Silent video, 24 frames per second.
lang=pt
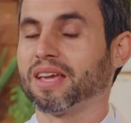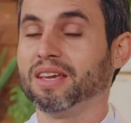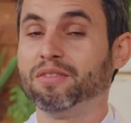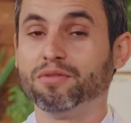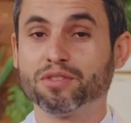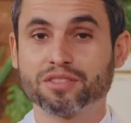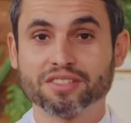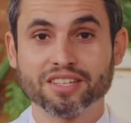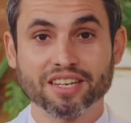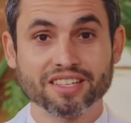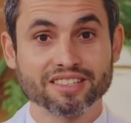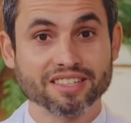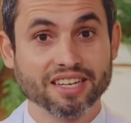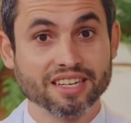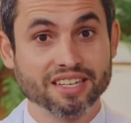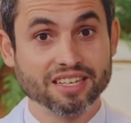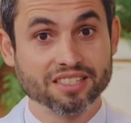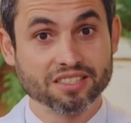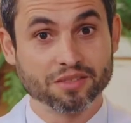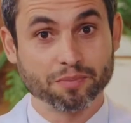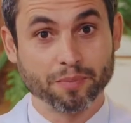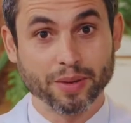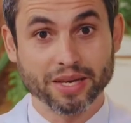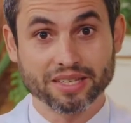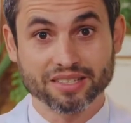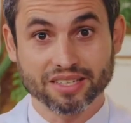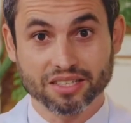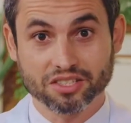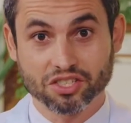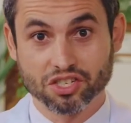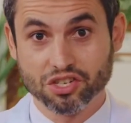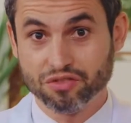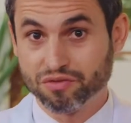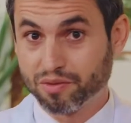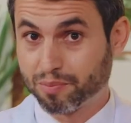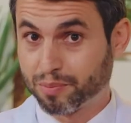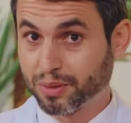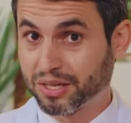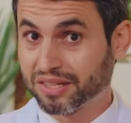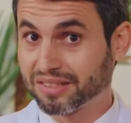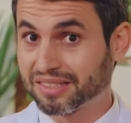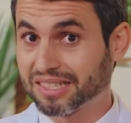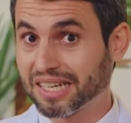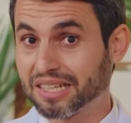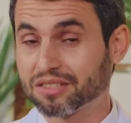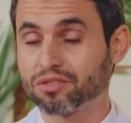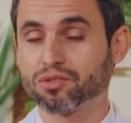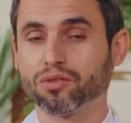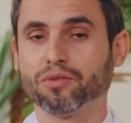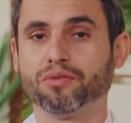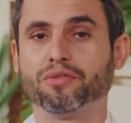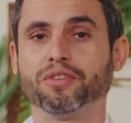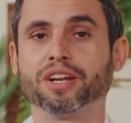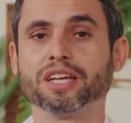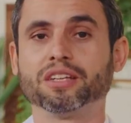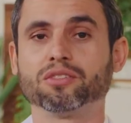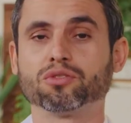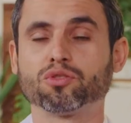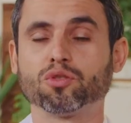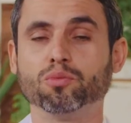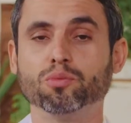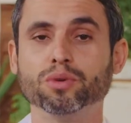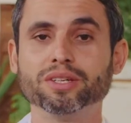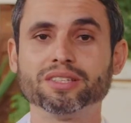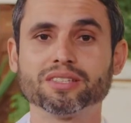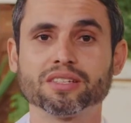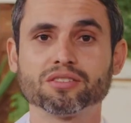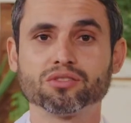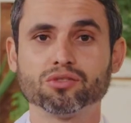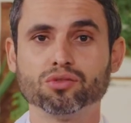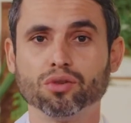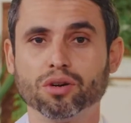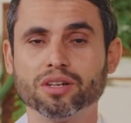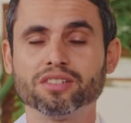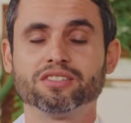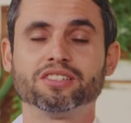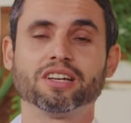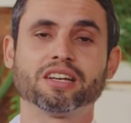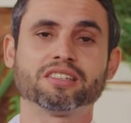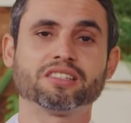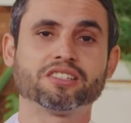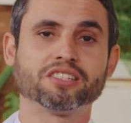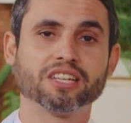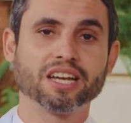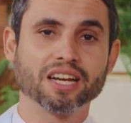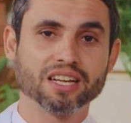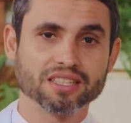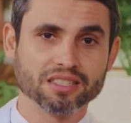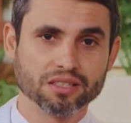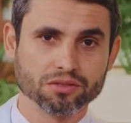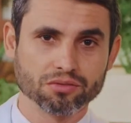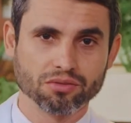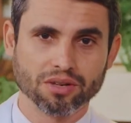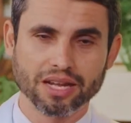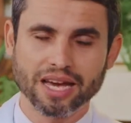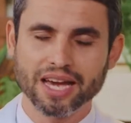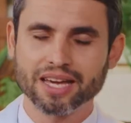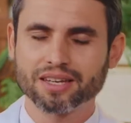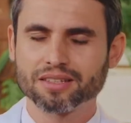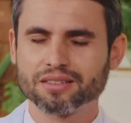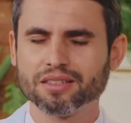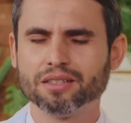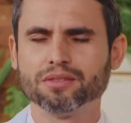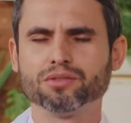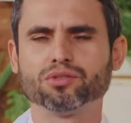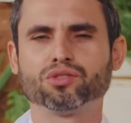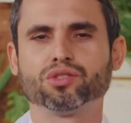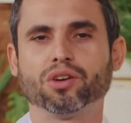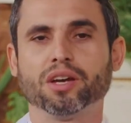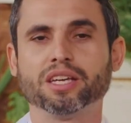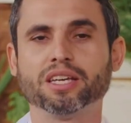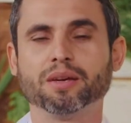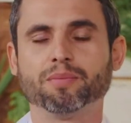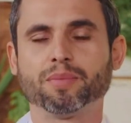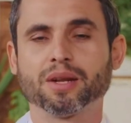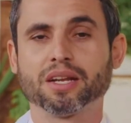E você que está aí na expectativa, porque está sofrendo com muitas dores, já chega dando um like, dando um joinha